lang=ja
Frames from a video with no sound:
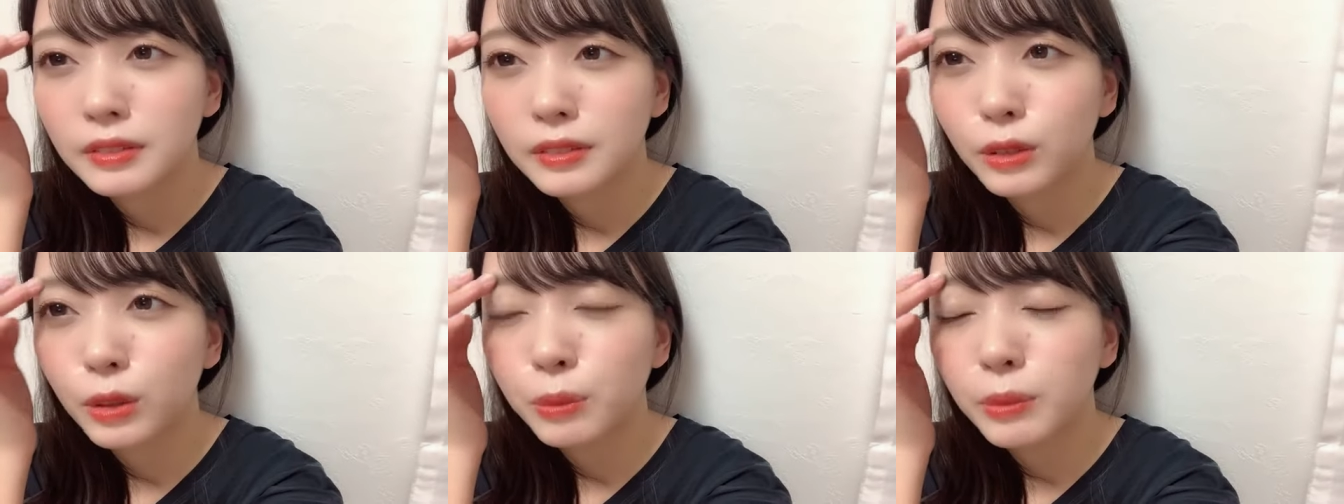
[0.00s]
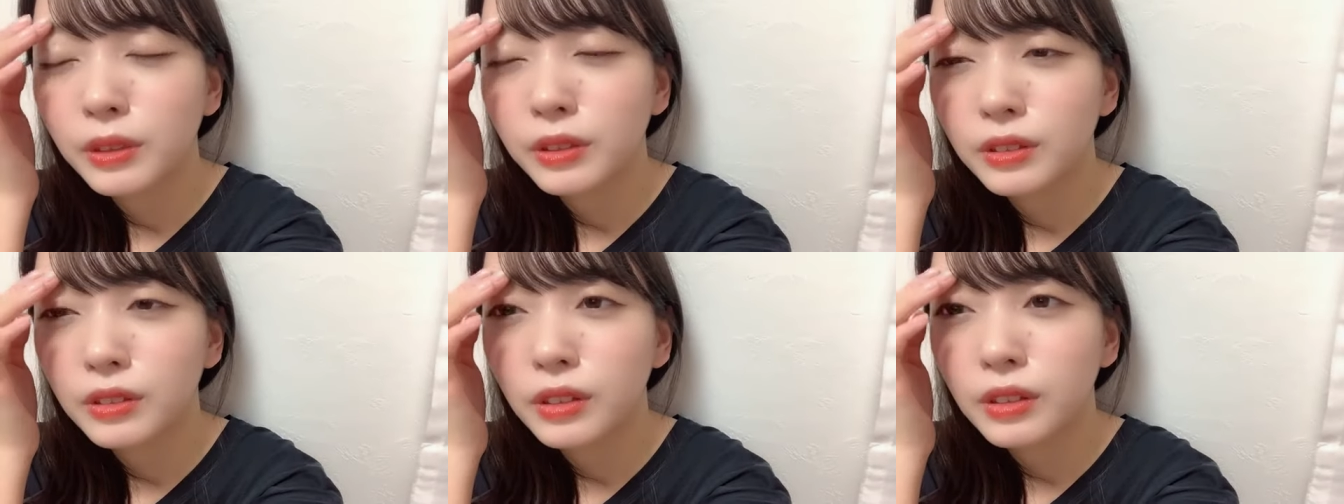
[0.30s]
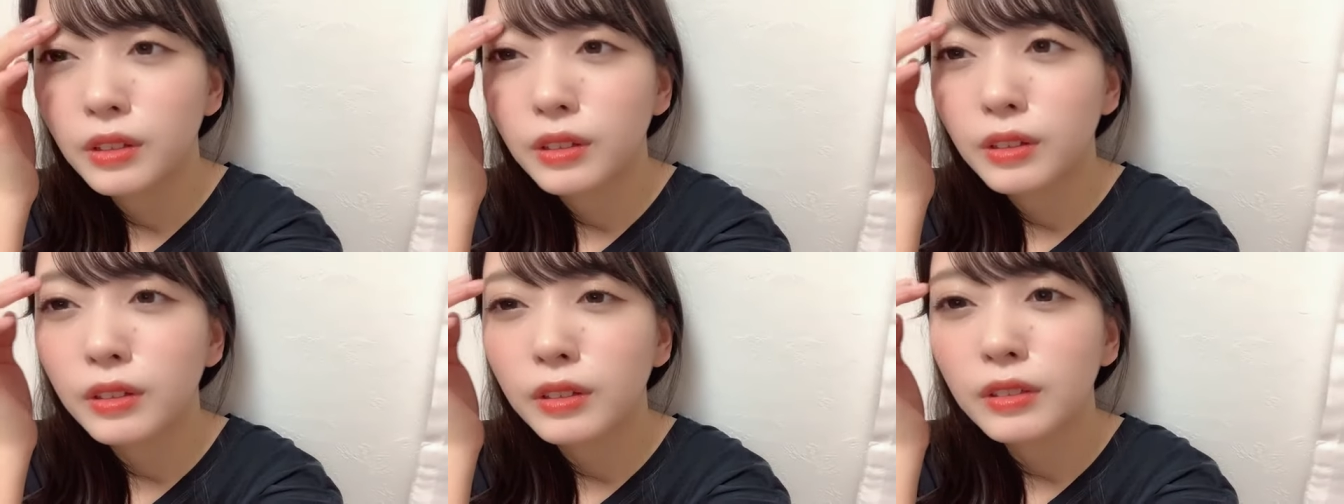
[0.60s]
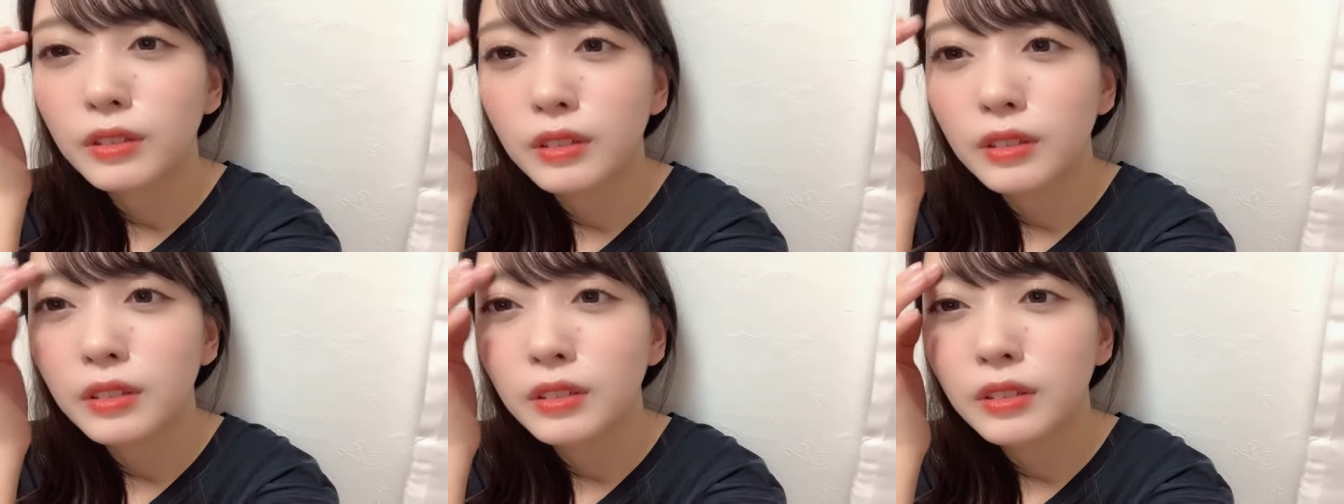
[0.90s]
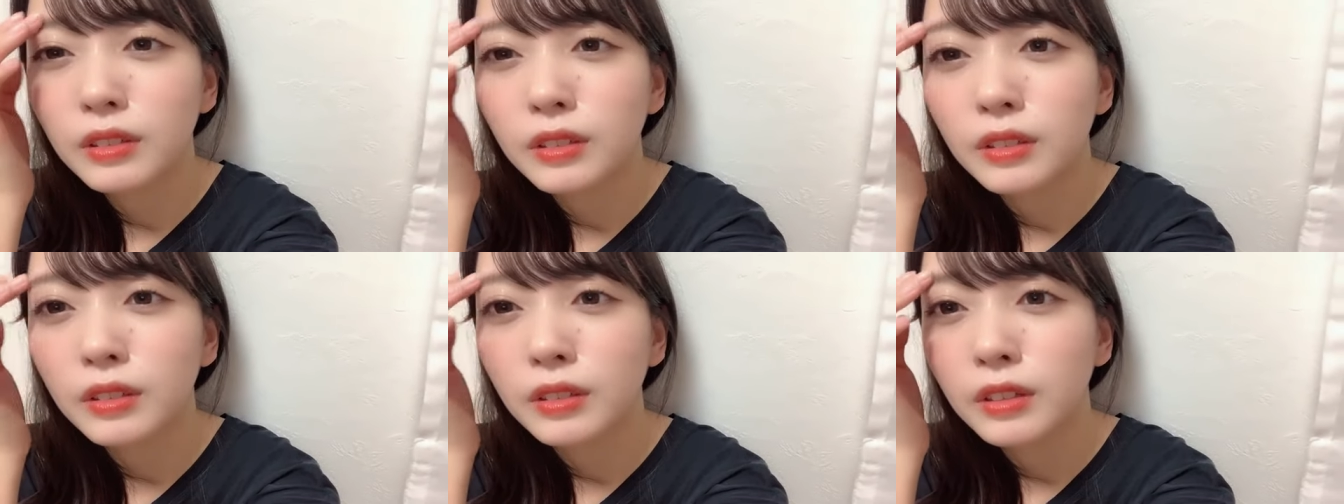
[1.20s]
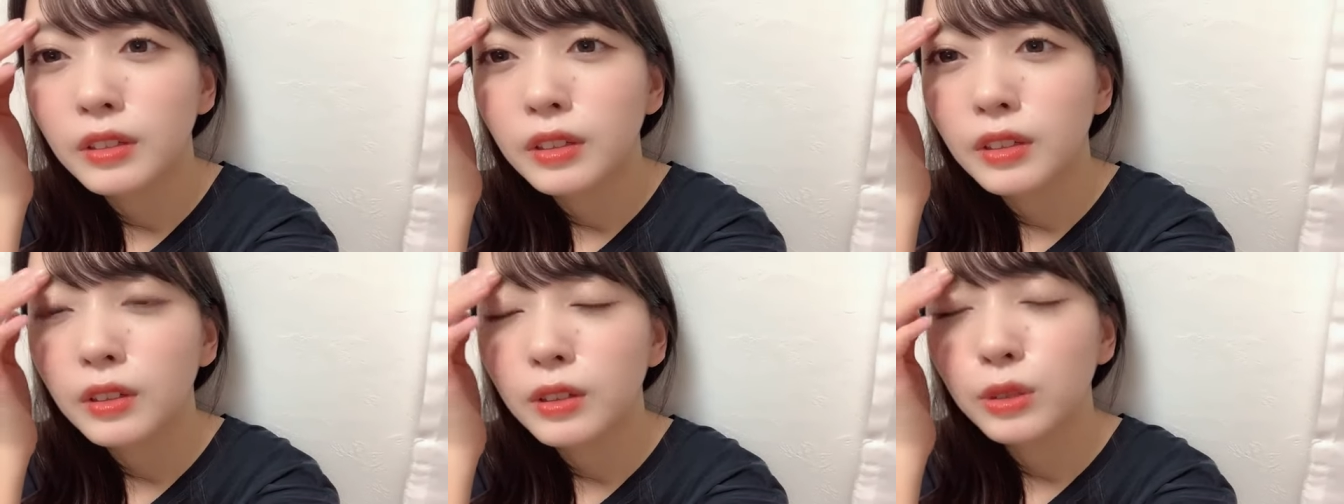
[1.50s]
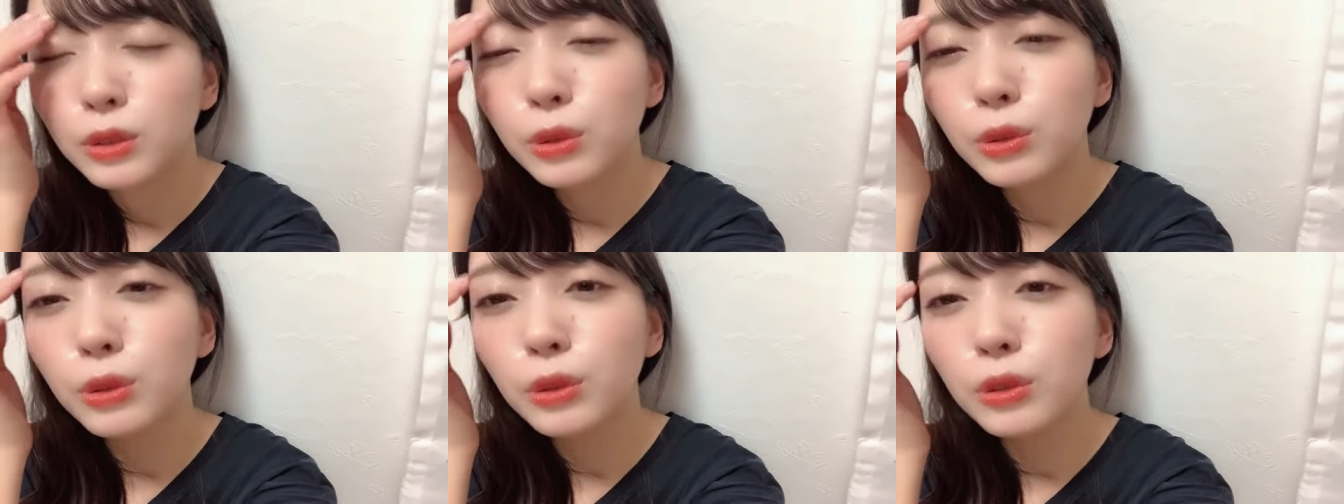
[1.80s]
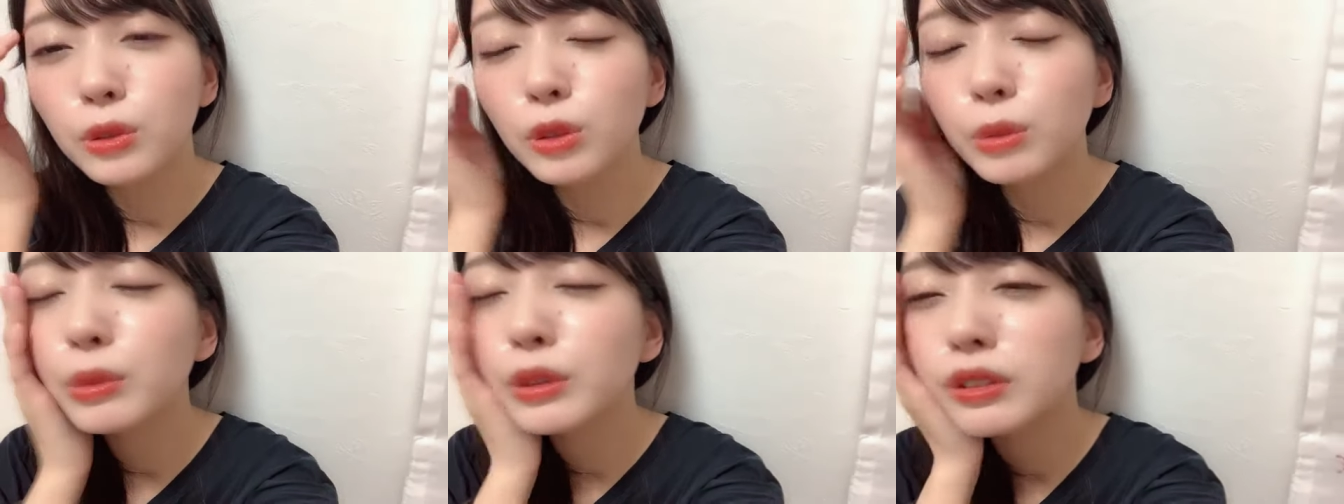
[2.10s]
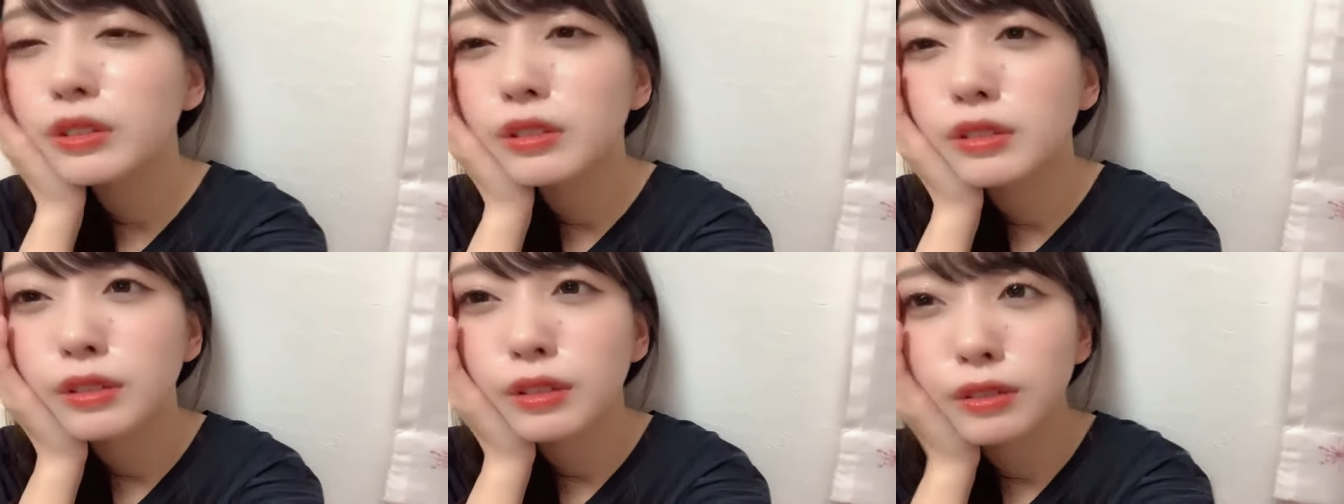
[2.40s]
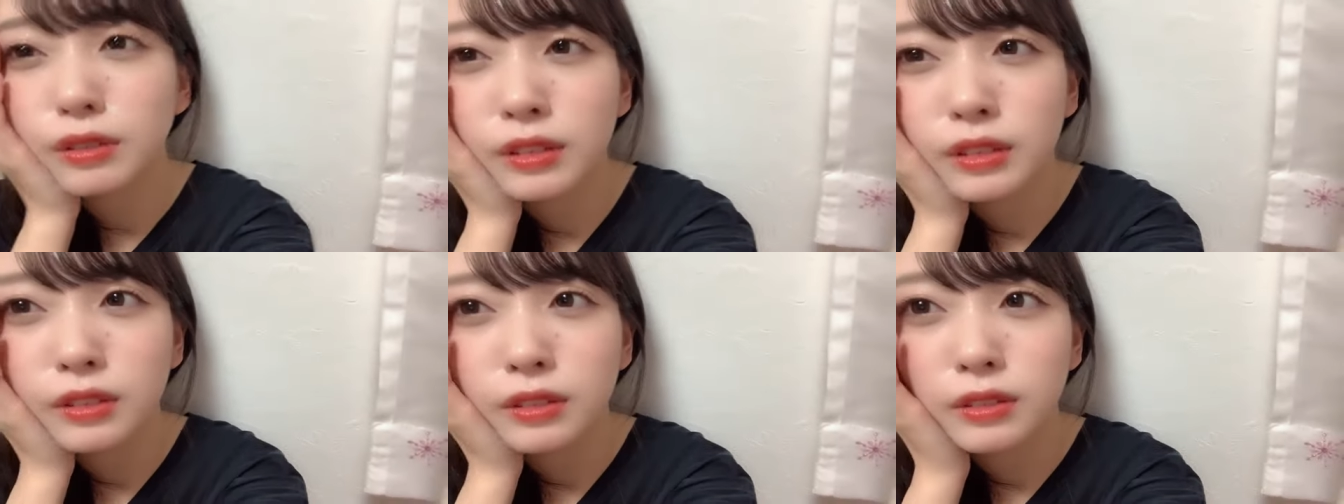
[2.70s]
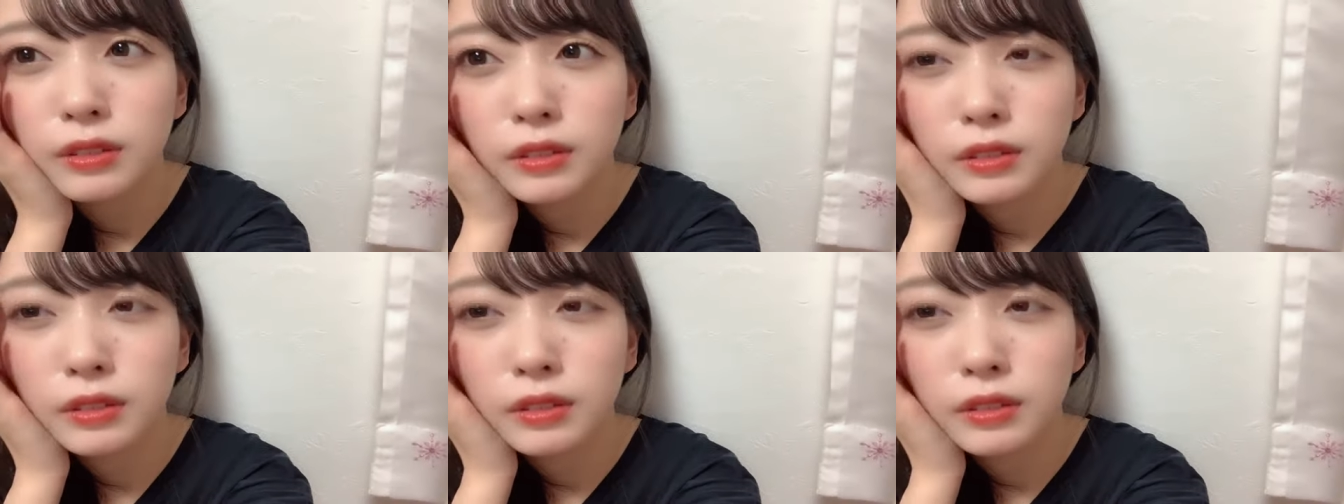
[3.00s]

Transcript: 止まってなかったそういう人もいるんだよね